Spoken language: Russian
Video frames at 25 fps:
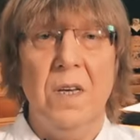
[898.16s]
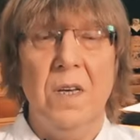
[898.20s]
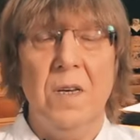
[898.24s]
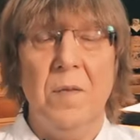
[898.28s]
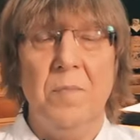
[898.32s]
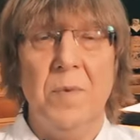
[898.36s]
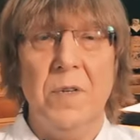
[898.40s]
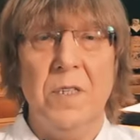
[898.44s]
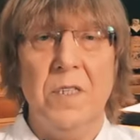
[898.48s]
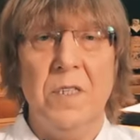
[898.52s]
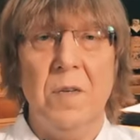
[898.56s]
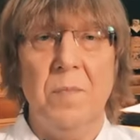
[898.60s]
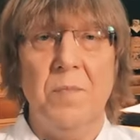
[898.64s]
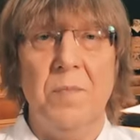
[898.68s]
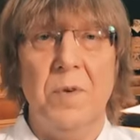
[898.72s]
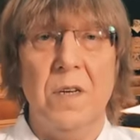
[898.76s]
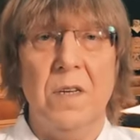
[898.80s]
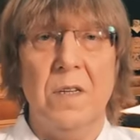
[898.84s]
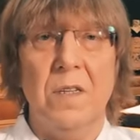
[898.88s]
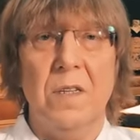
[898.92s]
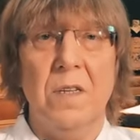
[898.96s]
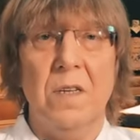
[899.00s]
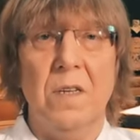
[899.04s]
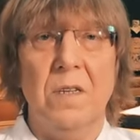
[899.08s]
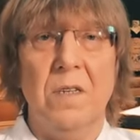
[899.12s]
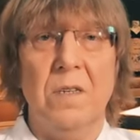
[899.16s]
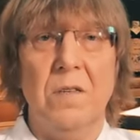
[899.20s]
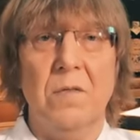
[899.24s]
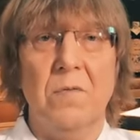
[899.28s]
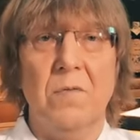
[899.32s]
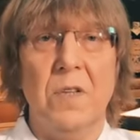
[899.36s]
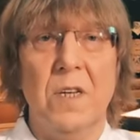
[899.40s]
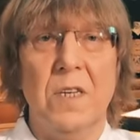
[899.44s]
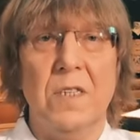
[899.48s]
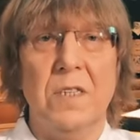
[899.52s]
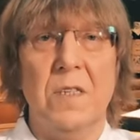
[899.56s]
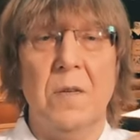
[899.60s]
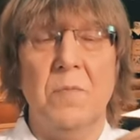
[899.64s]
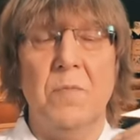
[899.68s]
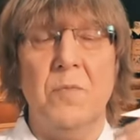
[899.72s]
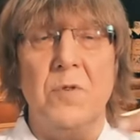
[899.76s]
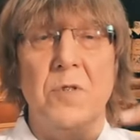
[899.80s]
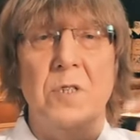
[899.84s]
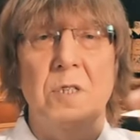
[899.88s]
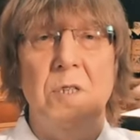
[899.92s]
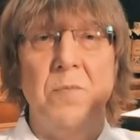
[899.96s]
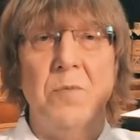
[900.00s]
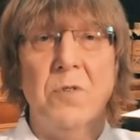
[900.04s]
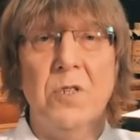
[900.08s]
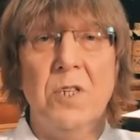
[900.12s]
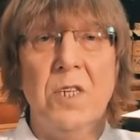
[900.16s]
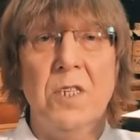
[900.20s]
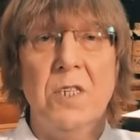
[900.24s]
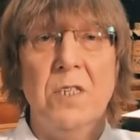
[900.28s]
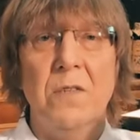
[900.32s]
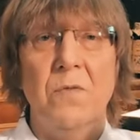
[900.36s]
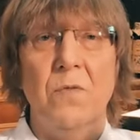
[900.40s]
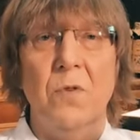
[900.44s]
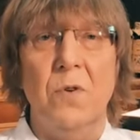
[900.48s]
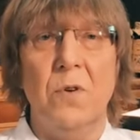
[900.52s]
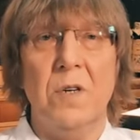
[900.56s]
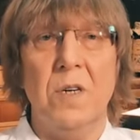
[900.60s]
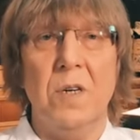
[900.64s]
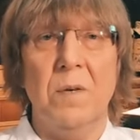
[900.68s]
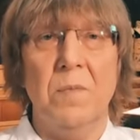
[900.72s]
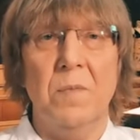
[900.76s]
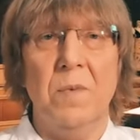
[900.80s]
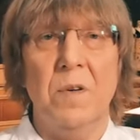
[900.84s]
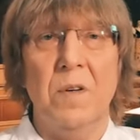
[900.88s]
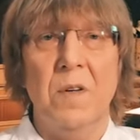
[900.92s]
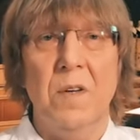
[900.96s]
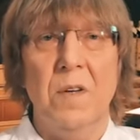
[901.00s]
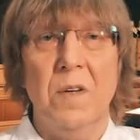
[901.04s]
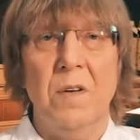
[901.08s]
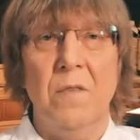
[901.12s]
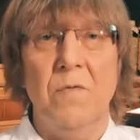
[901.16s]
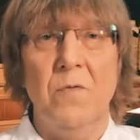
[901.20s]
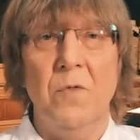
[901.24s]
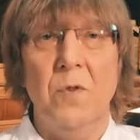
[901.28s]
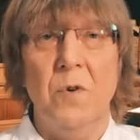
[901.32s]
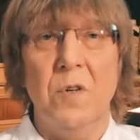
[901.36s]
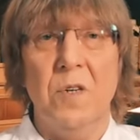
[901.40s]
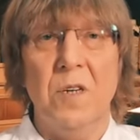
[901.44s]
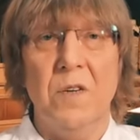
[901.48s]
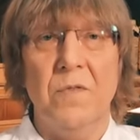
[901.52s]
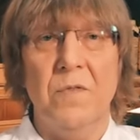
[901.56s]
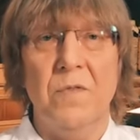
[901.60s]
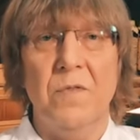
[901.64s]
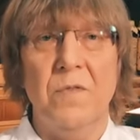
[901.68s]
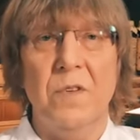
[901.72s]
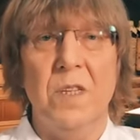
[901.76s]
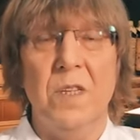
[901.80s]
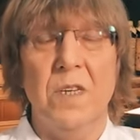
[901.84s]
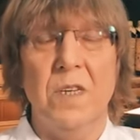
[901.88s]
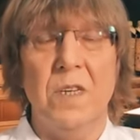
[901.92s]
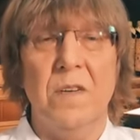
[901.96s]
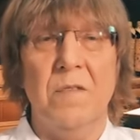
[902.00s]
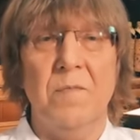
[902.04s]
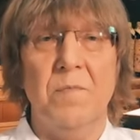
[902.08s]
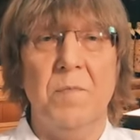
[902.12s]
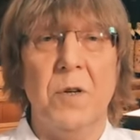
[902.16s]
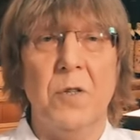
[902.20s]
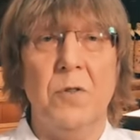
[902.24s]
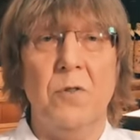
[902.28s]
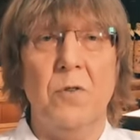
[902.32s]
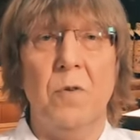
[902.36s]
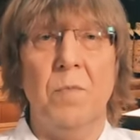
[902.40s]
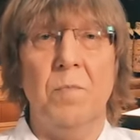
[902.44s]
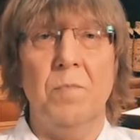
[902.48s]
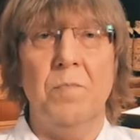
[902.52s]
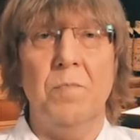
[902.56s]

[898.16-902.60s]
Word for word: И постепенно у нас, допустим, 6 вдохов, вдохов выдохов, потом